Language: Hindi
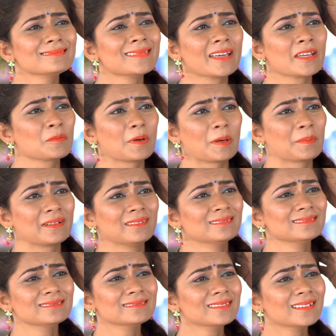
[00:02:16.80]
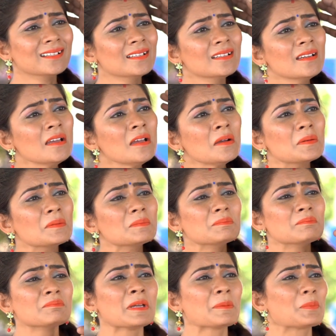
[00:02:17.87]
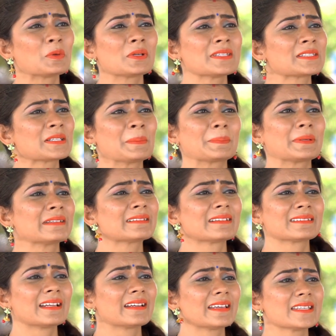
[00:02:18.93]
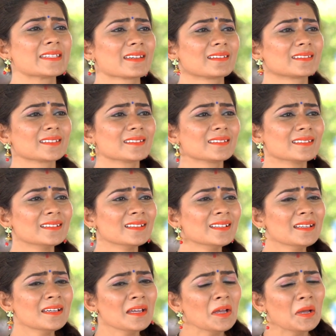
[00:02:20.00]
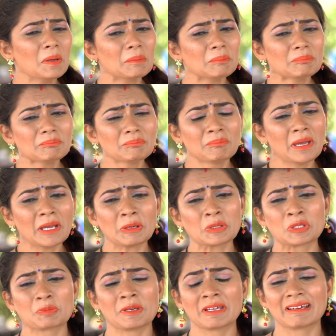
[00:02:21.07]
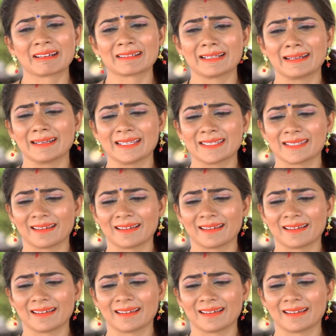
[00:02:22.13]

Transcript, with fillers: नहीं पापा मैं पुलिस कंप्लेन करना नहीं चाहती मैं कुछ भी करना नहीं